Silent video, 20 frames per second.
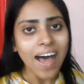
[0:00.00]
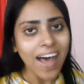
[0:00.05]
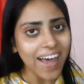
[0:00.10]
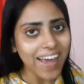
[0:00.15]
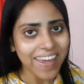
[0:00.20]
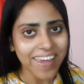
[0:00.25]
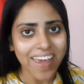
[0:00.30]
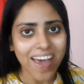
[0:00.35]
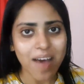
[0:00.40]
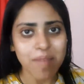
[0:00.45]

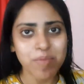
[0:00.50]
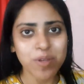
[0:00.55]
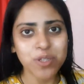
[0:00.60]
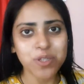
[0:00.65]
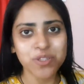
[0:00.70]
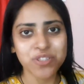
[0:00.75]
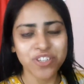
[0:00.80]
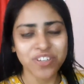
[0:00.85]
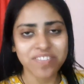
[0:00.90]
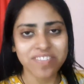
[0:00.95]
হাই আমি
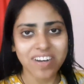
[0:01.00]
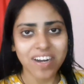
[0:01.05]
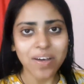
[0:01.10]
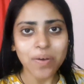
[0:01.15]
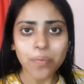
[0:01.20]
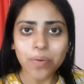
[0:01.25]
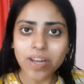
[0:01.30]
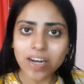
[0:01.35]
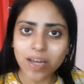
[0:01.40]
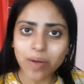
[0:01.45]
সুচন্দ্রা
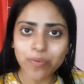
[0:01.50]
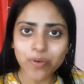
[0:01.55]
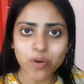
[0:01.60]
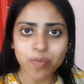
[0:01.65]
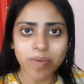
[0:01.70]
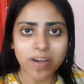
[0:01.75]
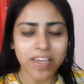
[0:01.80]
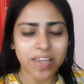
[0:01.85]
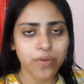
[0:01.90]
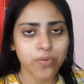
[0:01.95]
ওয়েলকাম টু
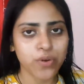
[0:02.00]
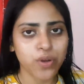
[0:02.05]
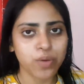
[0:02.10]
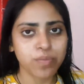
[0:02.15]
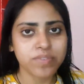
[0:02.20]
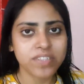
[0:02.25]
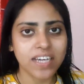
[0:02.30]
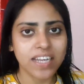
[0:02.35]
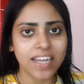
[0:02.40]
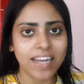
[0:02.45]
মাই ইউটিউব
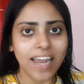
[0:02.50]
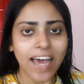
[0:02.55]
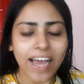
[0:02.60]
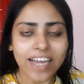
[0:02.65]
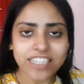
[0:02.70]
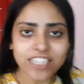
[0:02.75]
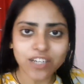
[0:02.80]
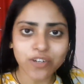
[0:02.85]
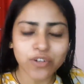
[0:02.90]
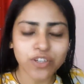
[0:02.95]
চ্যানেল
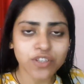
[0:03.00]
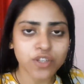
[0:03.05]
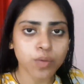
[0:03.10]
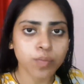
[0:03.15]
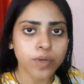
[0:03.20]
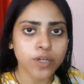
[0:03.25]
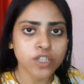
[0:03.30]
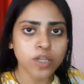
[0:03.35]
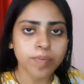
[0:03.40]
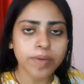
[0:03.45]
আশা করি
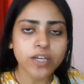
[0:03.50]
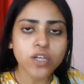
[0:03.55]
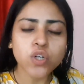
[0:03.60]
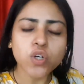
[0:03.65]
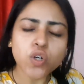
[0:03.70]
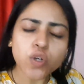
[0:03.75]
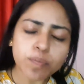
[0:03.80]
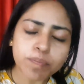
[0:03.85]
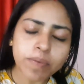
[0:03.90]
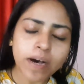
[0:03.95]
তোমরা সবাই
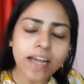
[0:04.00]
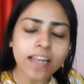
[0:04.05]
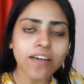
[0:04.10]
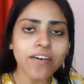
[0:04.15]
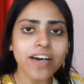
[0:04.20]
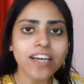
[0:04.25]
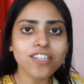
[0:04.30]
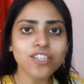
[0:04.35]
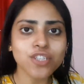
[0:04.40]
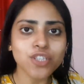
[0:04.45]
খুব ভালো
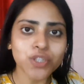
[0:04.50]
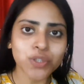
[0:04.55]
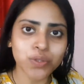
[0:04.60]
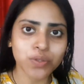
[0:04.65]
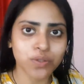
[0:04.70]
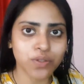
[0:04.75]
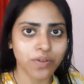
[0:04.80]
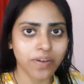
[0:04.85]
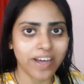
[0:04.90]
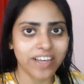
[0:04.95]
আছো
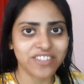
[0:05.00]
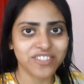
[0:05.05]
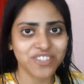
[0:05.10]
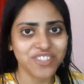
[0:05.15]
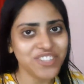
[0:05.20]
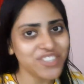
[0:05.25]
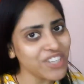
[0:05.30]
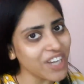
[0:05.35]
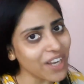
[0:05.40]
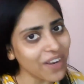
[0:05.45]
সুস্থ আছো
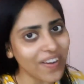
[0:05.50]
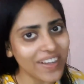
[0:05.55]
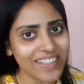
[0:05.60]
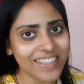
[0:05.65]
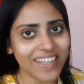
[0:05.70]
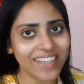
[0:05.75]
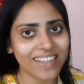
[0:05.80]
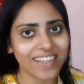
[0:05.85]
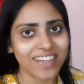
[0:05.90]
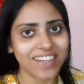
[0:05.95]
চলো
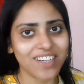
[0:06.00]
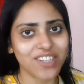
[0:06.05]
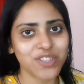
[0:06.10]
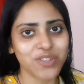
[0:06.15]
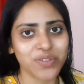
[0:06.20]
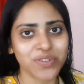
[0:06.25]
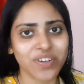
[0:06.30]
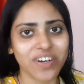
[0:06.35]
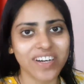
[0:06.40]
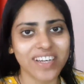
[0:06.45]
আজকের দিনটা
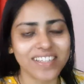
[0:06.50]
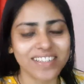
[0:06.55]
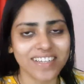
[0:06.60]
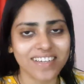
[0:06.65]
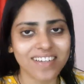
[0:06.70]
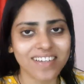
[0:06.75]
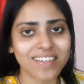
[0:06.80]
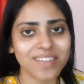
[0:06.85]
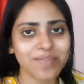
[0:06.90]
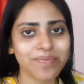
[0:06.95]
শুরু করা যাক